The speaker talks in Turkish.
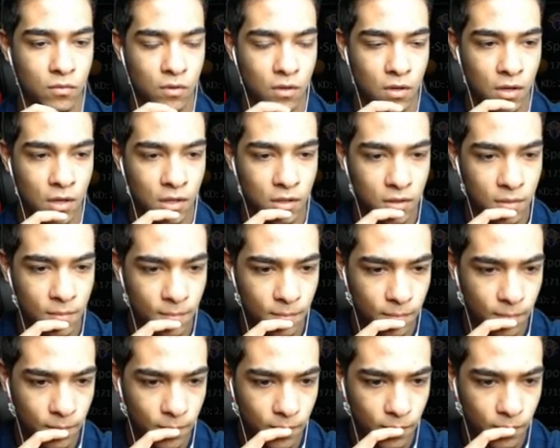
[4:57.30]
Aldım.
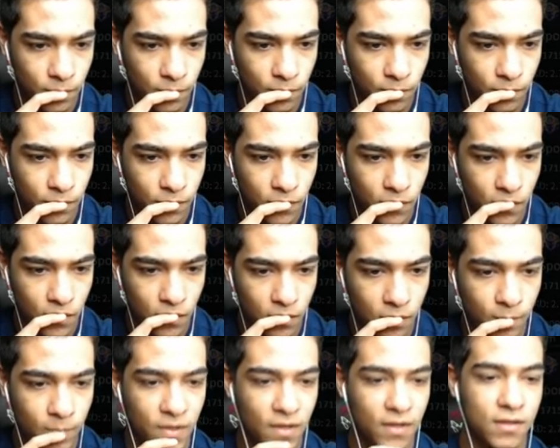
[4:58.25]

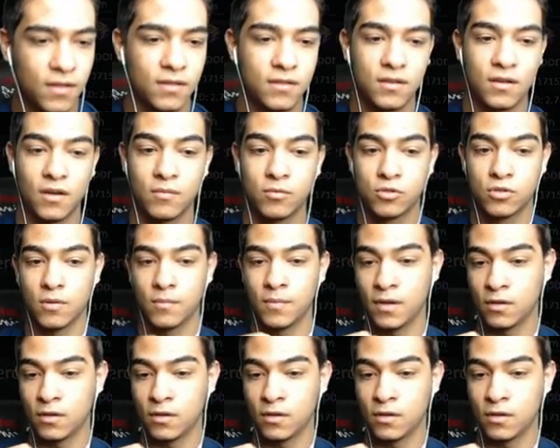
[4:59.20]
Bir adet kabus bak